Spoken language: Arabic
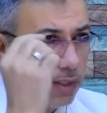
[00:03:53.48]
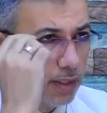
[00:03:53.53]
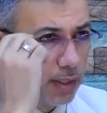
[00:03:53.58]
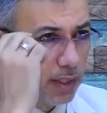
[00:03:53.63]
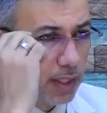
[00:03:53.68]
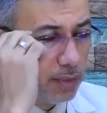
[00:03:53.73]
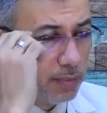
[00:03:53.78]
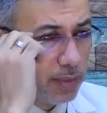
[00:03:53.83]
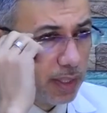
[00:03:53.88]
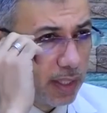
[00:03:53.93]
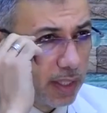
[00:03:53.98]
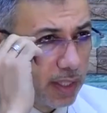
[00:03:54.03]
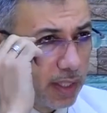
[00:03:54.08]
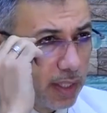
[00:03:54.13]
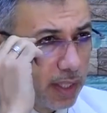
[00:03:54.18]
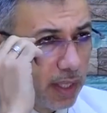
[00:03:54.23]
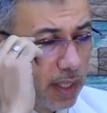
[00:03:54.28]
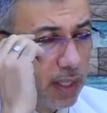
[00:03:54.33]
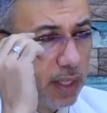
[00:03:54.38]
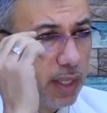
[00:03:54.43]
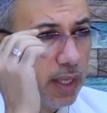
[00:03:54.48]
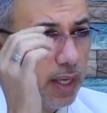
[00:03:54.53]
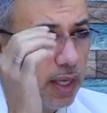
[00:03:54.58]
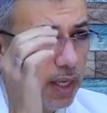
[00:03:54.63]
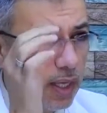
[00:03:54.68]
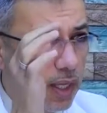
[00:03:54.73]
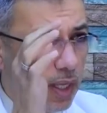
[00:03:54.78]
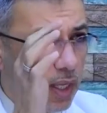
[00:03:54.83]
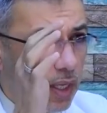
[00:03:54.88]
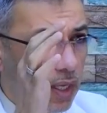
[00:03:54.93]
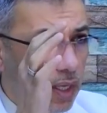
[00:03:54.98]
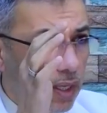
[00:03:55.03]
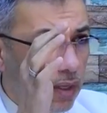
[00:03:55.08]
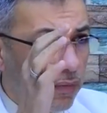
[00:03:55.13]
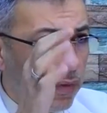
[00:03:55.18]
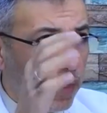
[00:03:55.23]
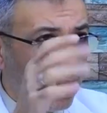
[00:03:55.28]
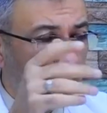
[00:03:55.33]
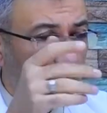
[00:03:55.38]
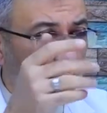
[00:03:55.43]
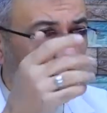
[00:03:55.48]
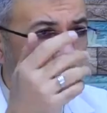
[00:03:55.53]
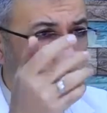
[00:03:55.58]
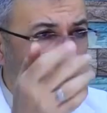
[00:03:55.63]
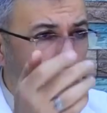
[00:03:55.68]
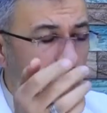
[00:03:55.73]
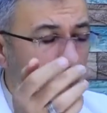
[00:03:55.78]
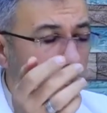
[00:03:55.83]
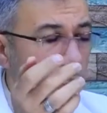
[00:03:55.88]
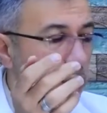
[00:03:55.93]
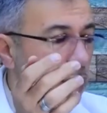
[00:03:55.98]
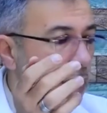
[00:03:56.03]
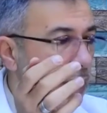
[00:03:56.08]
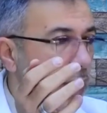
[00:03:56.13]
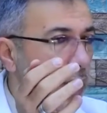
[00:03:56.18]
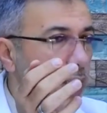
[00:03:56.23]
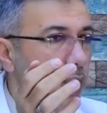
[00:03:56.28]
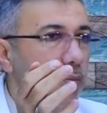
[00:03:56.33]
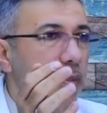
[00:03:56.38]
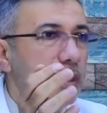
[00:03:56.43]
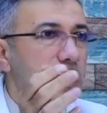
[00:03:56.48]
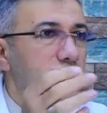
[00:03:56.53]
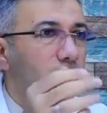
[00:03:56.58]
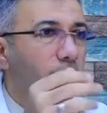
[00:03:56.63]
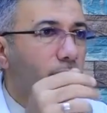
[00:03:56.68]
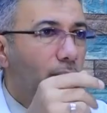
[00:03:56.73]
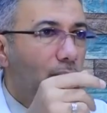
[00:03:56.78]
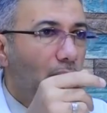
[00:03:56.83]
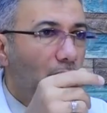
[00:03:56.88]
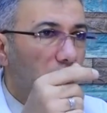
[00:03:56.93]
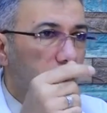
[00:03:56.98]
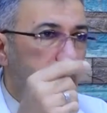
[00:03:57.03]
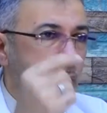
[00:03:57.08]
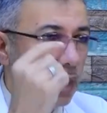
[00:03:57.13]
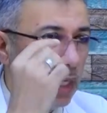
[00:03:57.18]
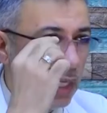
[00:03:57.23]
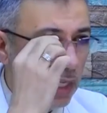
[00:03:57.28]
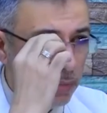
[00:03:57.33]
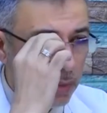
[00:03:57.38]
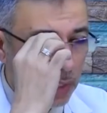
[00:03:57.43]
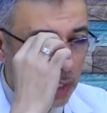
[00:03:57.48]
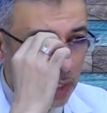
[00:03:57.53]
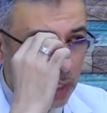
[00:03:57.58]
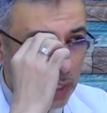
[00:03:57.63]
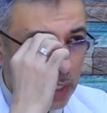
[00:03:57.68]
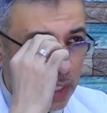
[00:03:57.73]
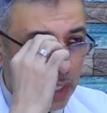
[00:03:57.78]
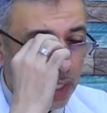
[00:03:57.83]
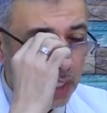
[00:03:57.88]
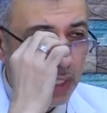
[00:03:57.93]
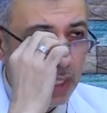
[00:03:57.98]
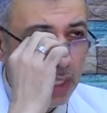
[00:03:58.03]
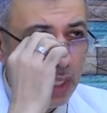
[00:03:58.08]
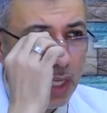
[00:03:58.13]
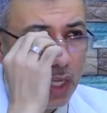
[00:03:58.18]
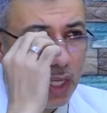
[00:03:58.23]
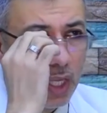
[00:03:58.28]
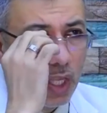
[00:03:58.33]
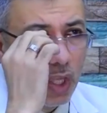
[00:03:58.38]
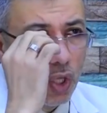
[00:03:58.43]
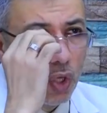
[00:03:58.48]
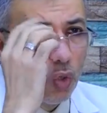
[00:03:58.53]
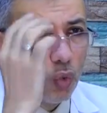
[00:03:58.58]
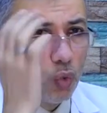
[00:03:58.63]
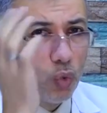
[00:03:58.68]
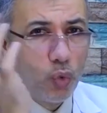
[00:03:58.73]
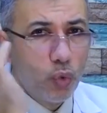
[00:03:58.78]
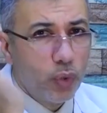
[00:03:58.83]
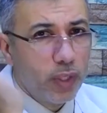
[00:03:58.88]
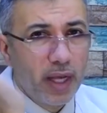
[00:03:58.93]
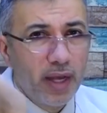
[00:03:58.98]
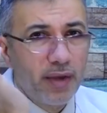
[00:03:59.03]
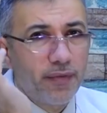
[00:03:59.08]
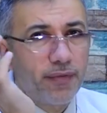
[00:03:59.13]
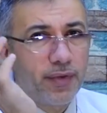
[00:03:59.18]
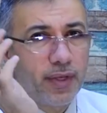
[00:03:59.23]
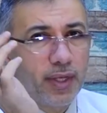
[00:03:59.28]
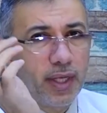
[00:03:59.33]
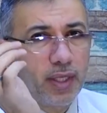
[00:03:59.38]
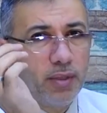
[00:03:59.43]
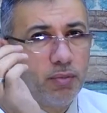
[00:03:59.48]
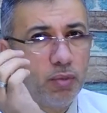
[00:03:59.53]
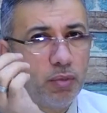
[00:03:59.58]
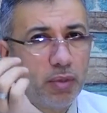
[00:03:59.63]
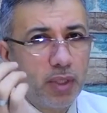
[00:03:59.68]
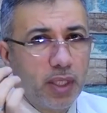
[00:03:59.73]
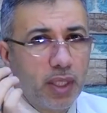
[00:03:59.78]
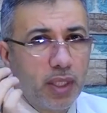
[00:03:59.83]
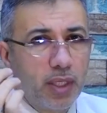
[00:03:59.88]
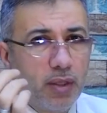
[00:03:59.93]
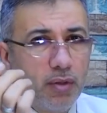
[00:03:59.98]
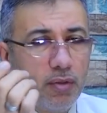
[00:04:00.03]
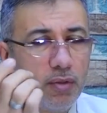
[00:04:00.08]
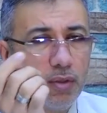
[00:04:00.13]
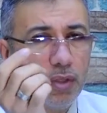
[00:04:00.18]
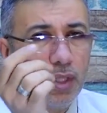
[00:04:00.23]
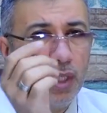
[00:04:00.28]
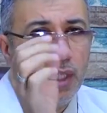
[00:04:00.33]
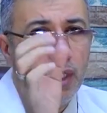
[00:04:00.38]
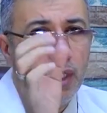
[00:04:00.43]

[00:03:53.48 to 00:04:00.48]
الحميه الغذائيه فهذول ممكن يعني بس يعني كحميه غذائيه وكافي يعني ممكن انه